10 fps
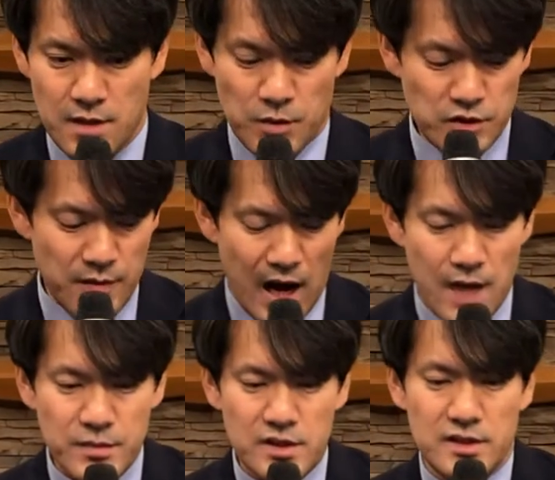먼저
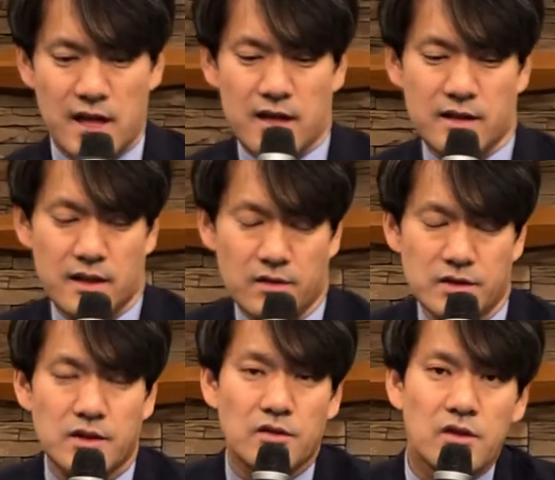마음을 다한다는
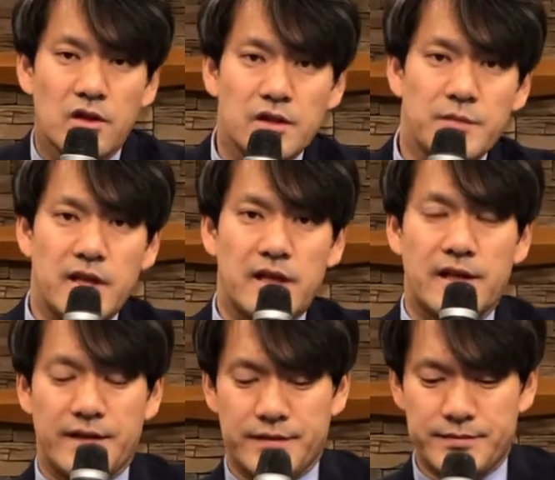것은 어떤
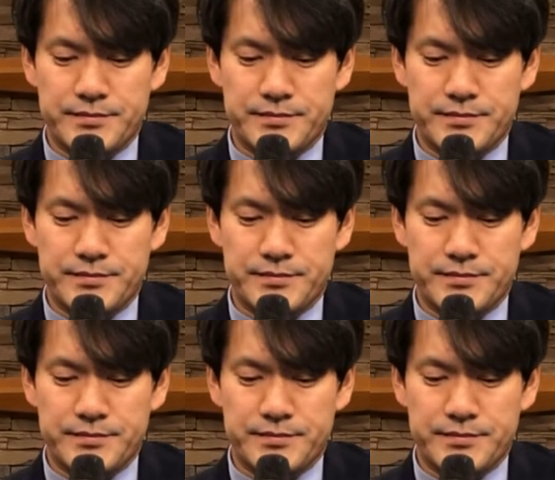의미일까요?